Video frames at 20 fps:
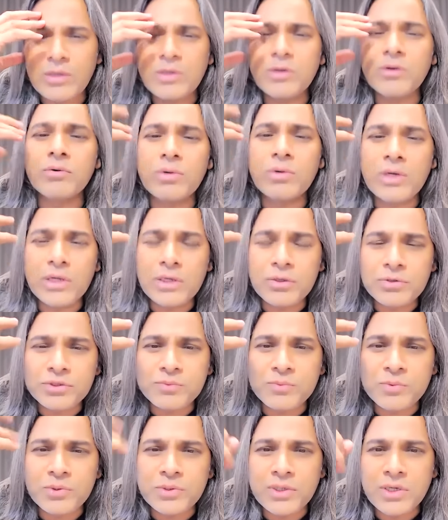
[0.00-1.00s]
नून लीग को
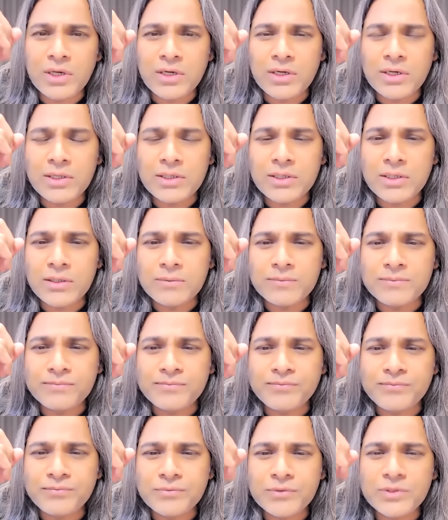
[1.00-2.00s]
सपोर्ट कर रही थी
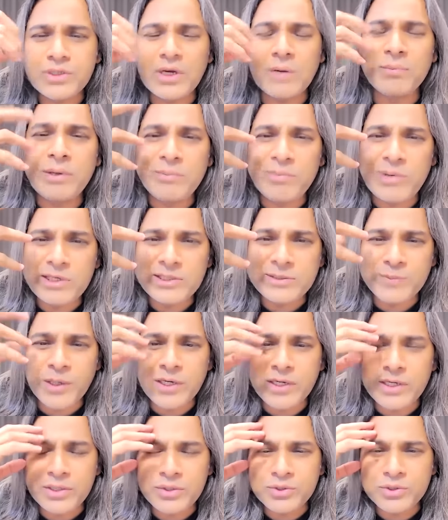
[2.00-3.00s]
या पीपल्स
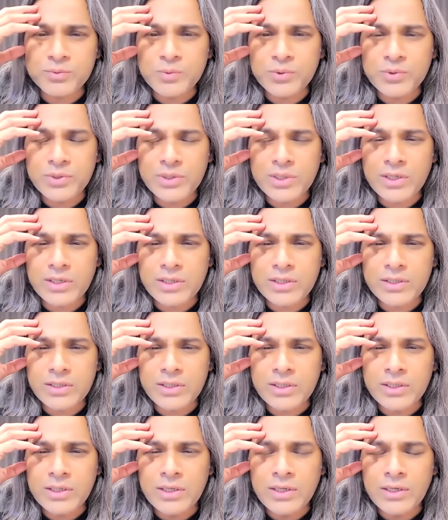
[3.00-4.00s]
पार्टी को सपोर्ट कर रही थी